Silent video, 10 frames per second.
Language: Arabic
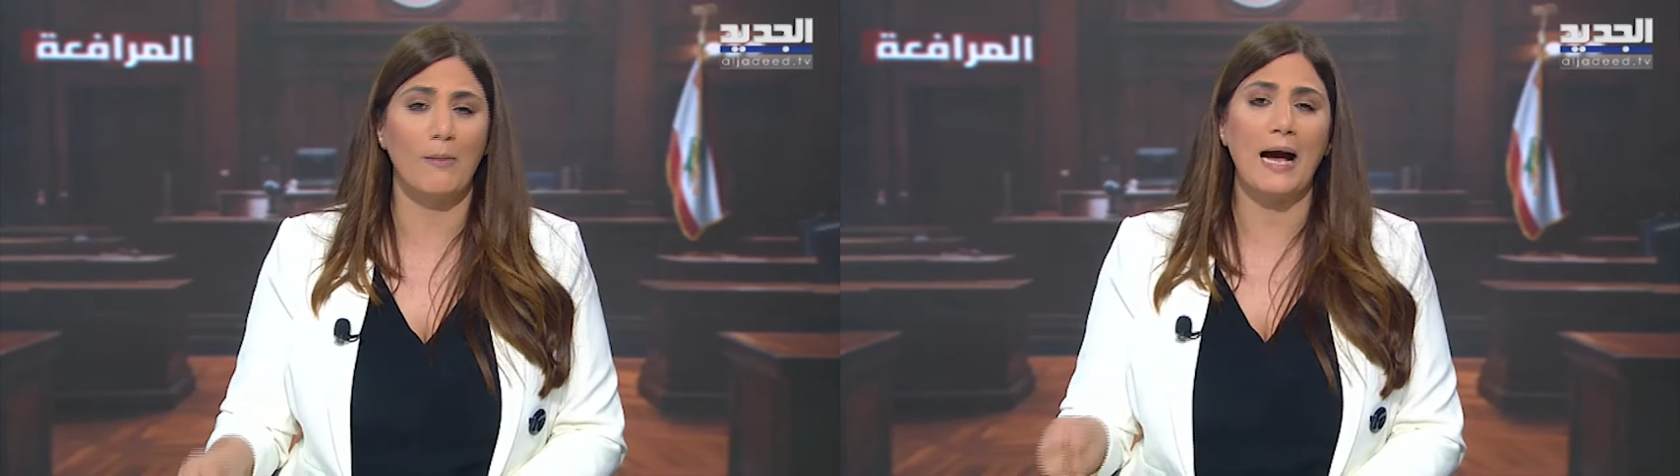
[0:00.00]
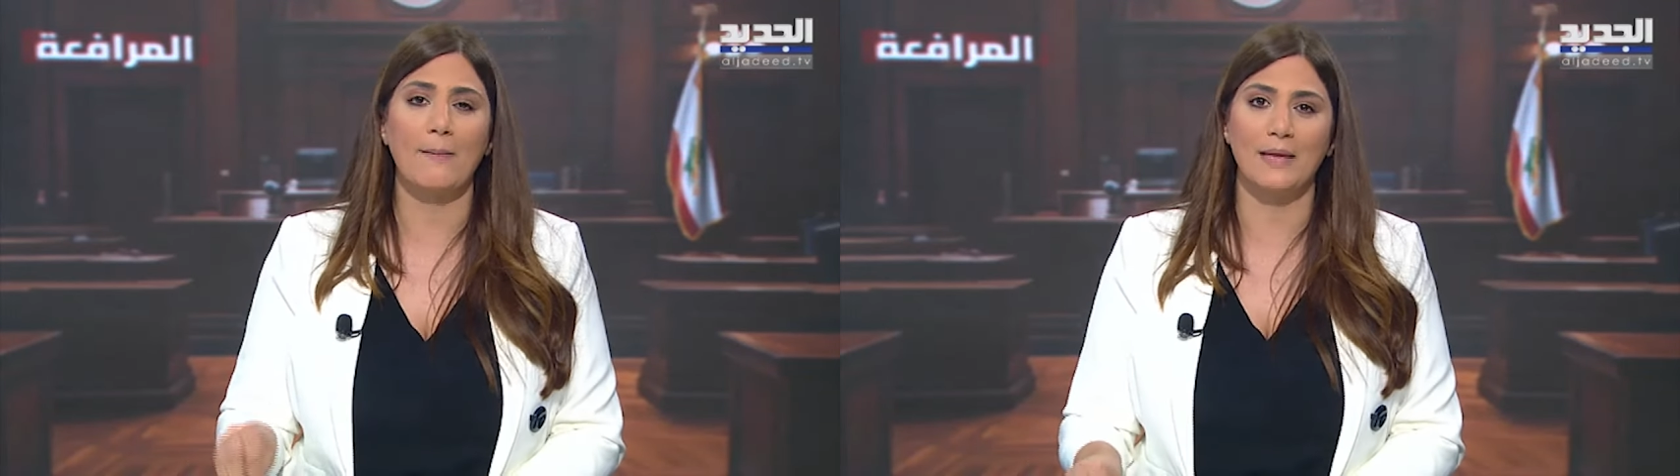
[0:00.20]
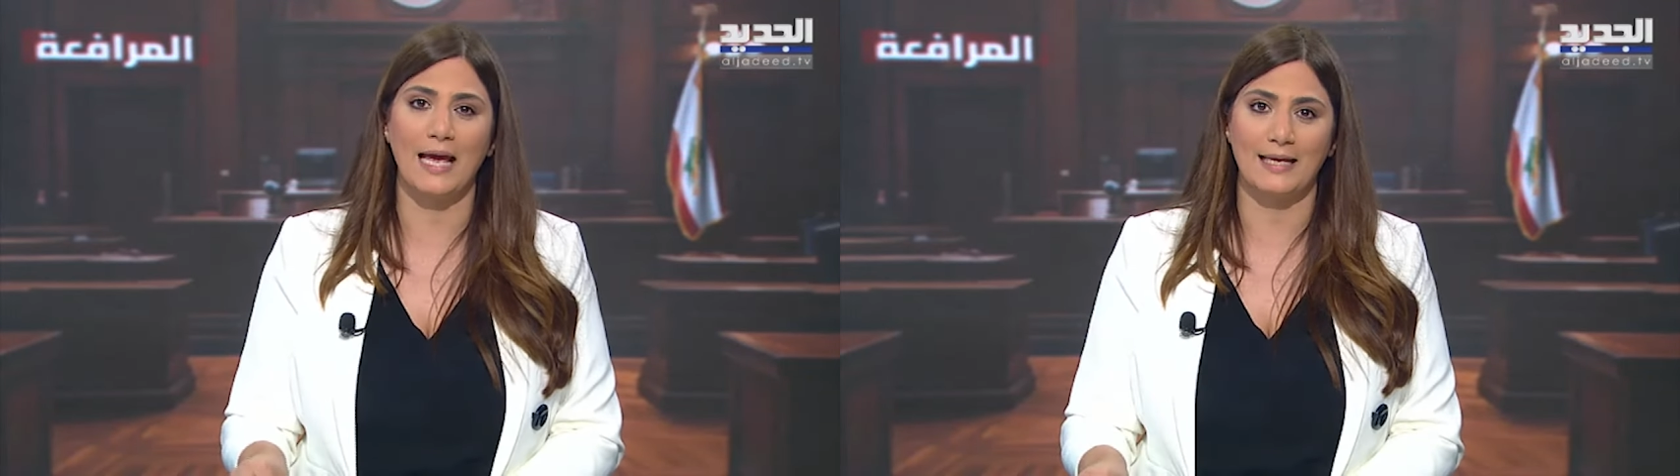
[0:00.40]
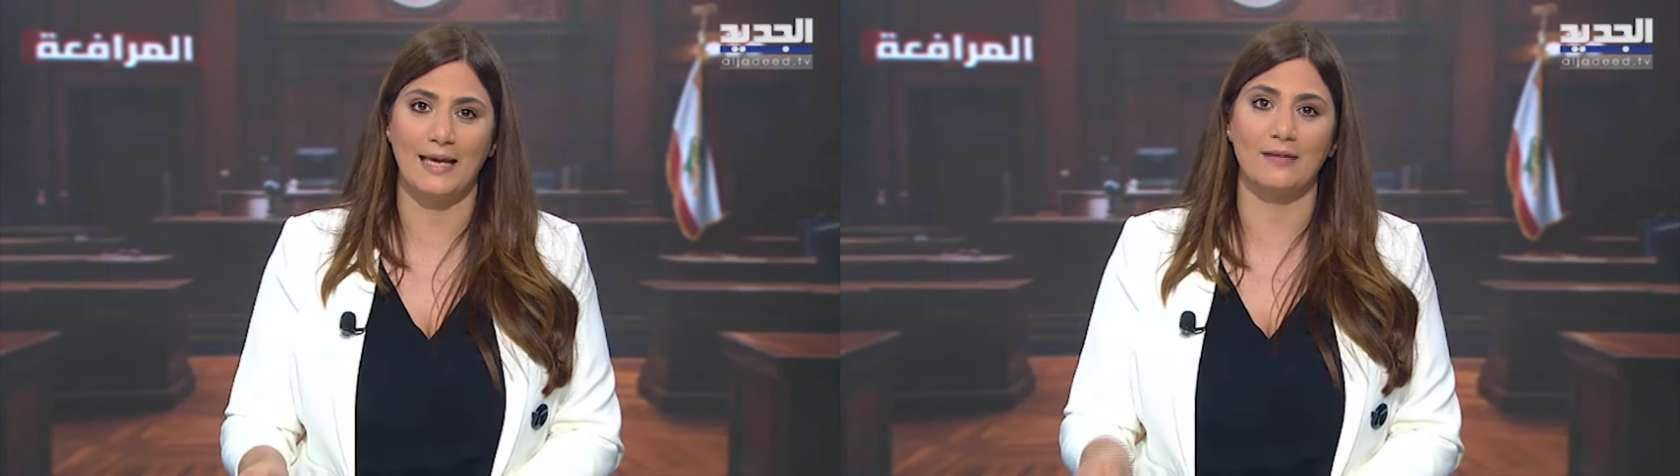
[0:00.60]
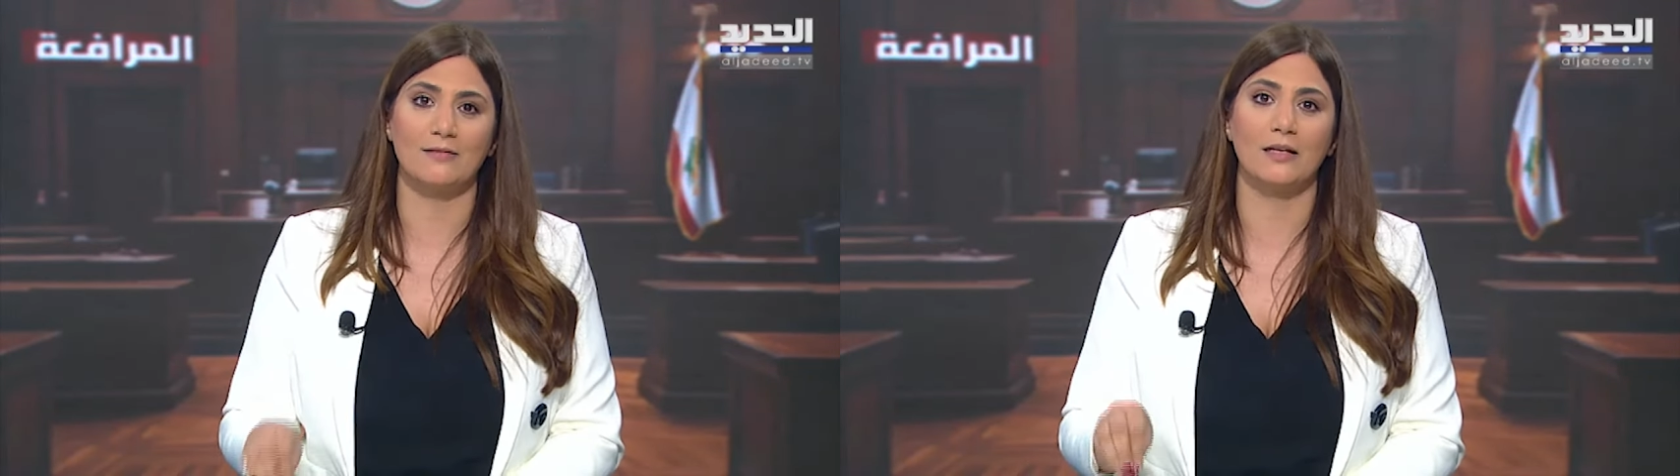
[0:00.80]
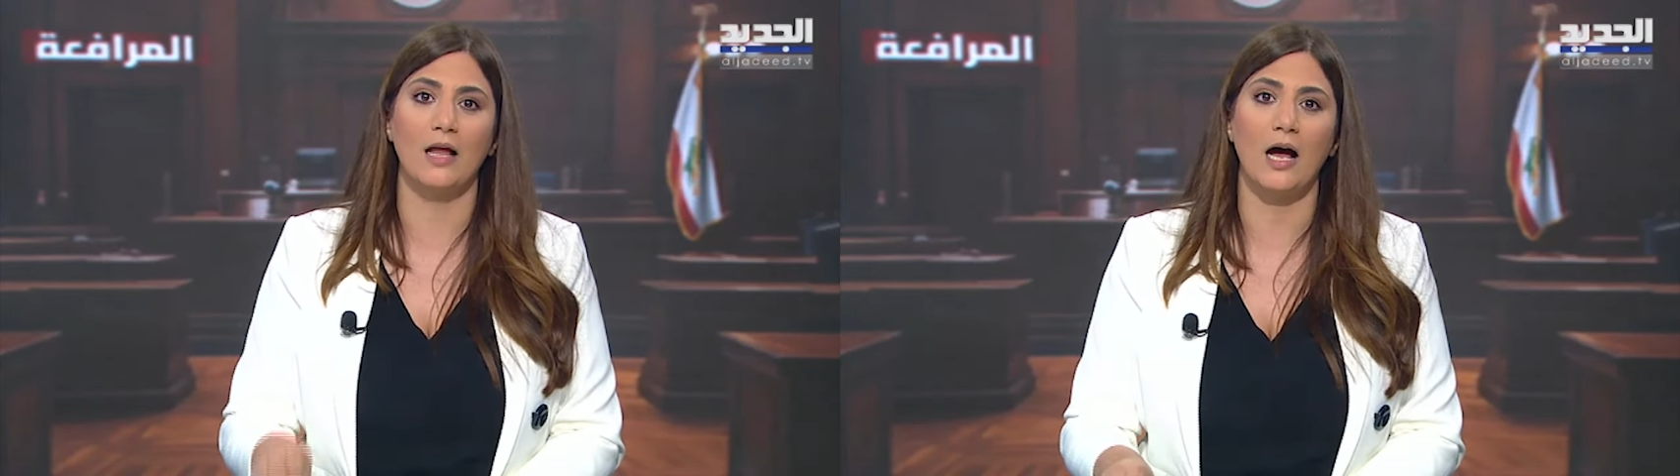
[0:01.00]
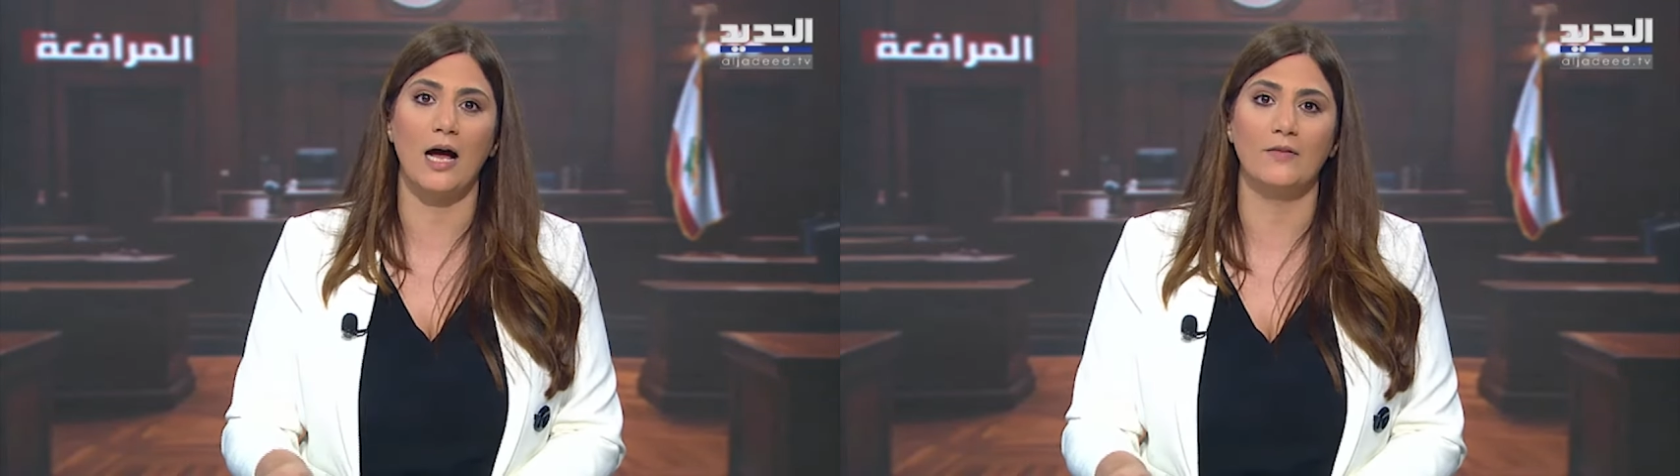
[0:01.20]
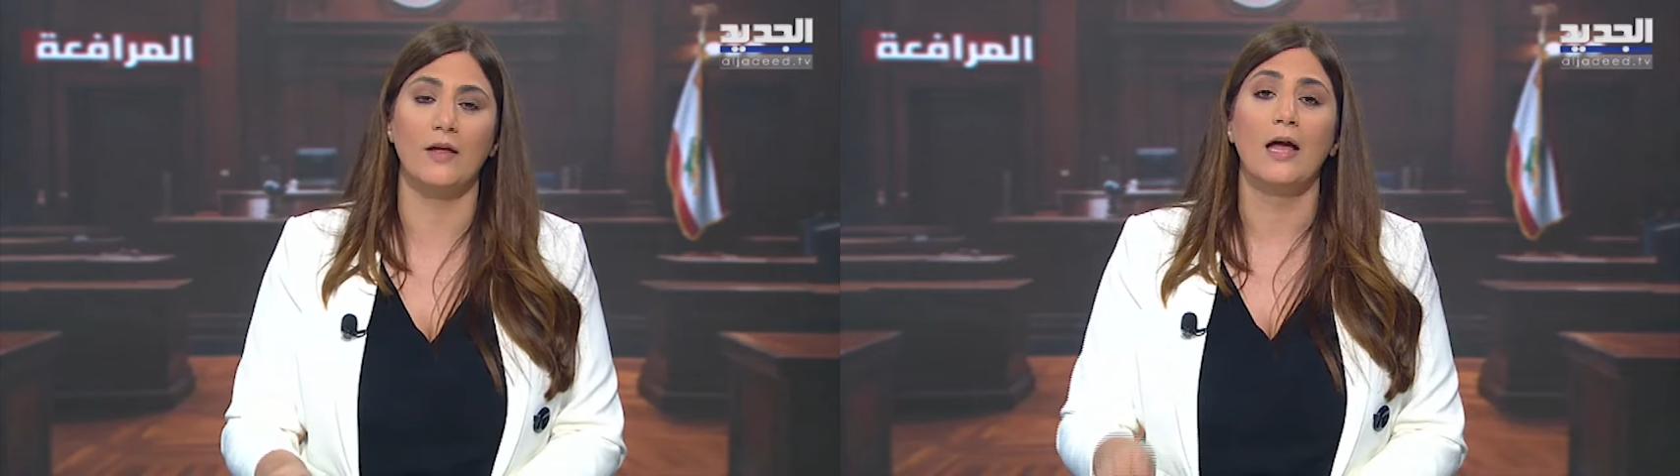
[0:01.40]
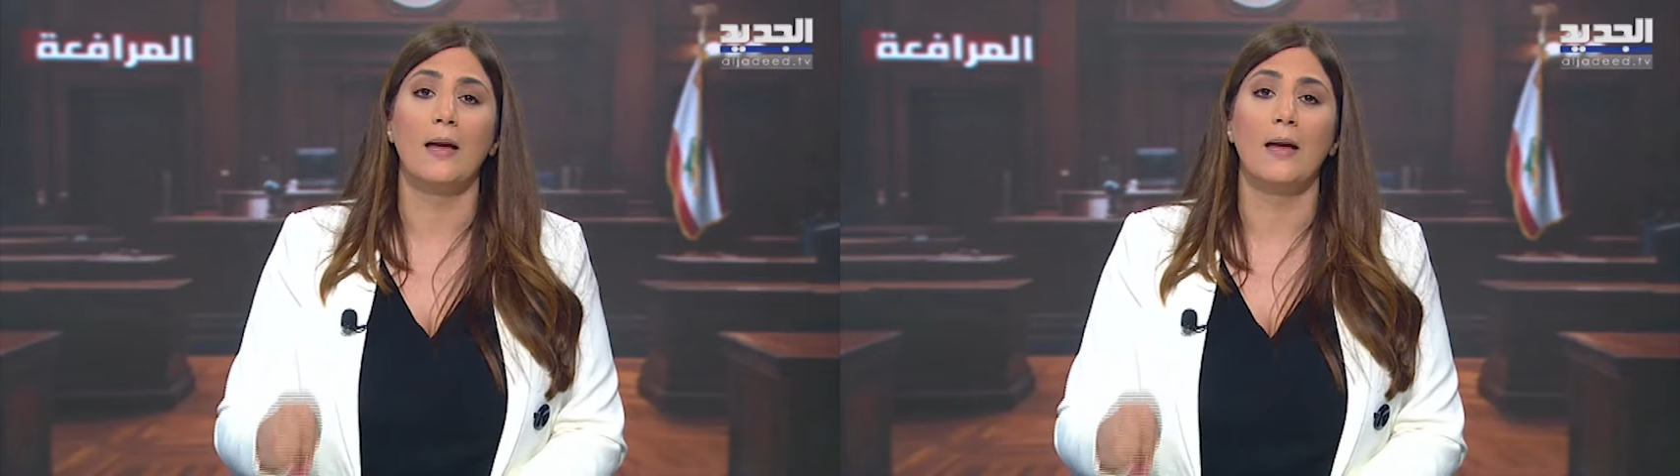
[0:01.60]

ما عم نحكي انطلاقا